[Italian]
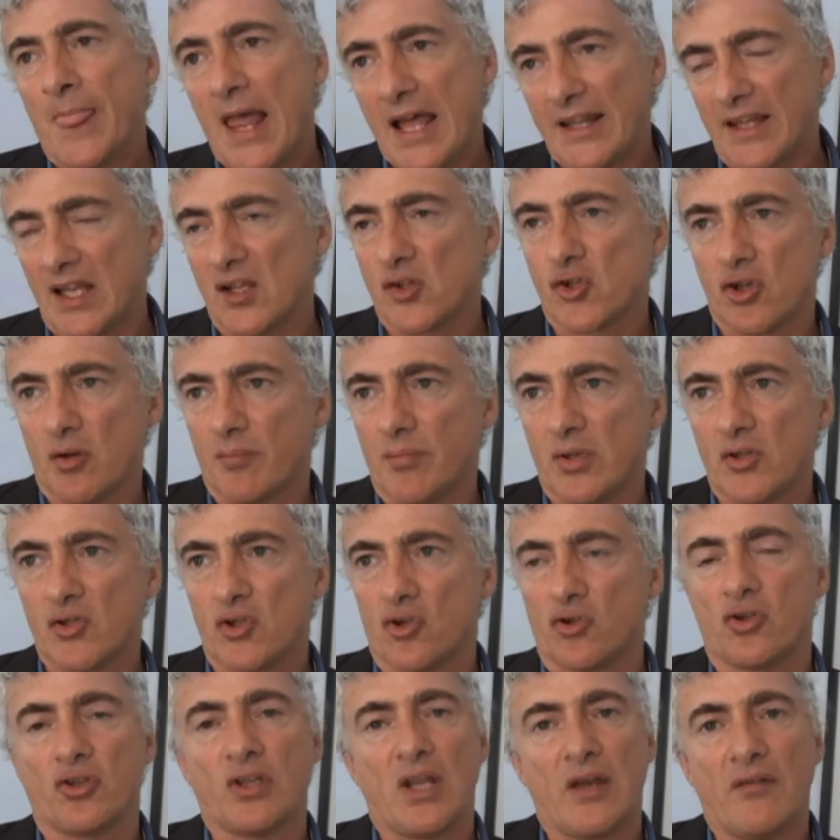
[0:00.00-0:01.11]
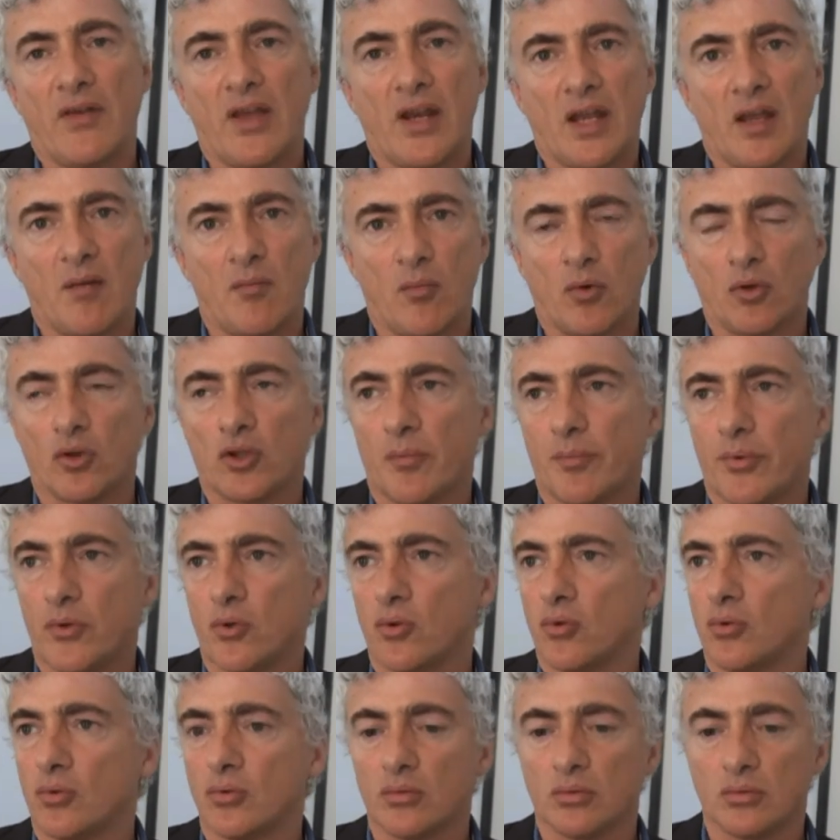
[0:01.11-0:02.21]
adesso ha bisogno di avere molti
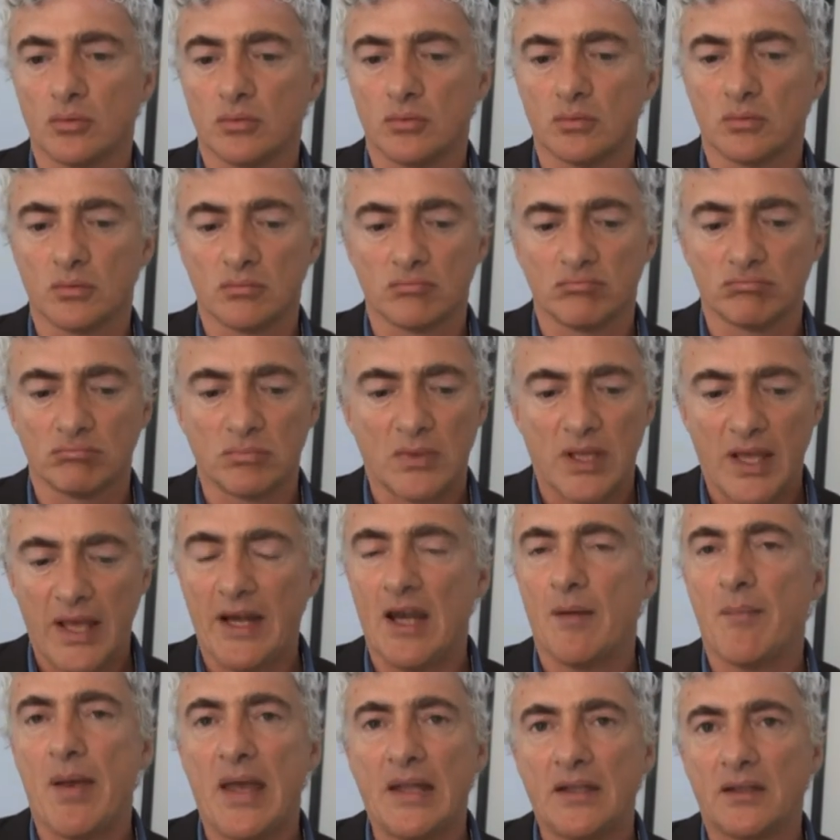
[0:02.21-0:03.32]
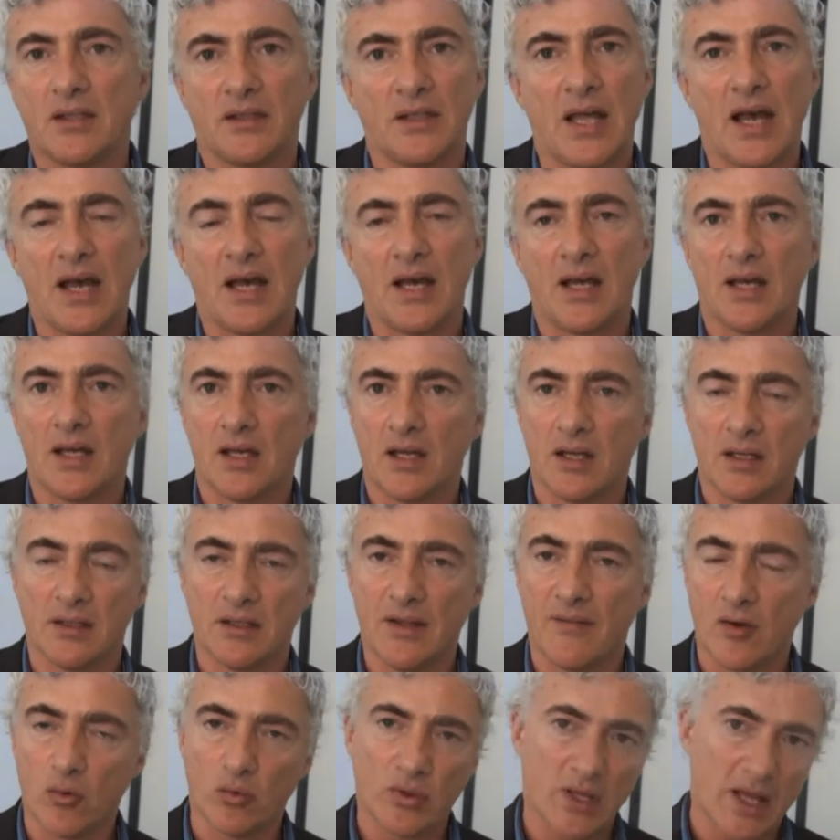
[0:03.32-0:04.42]
più mm, elementi da,
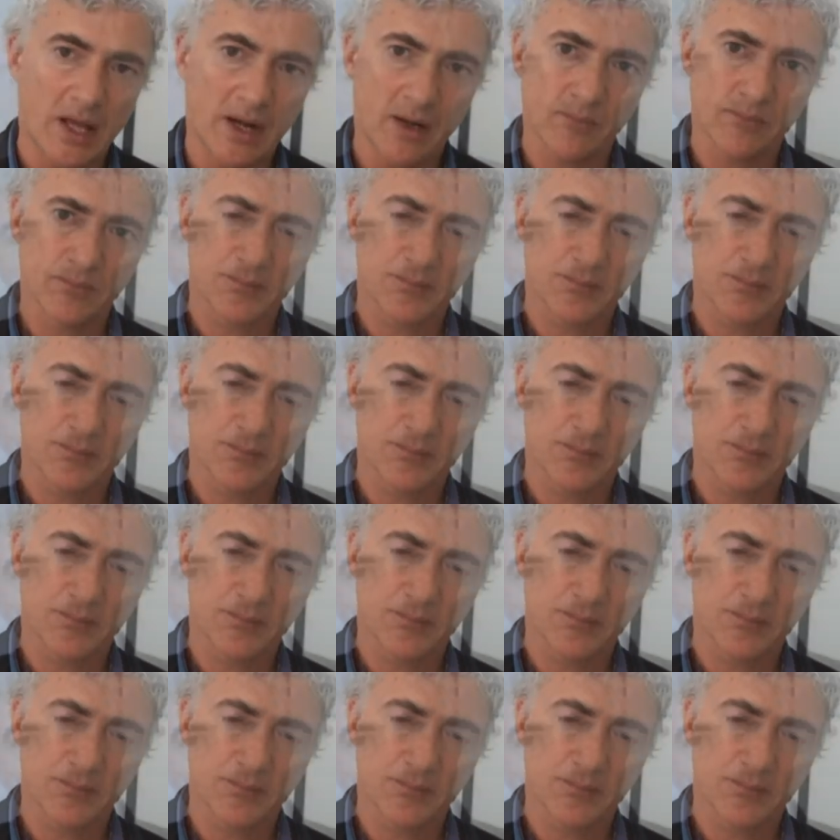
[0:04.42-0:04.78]
da valutare.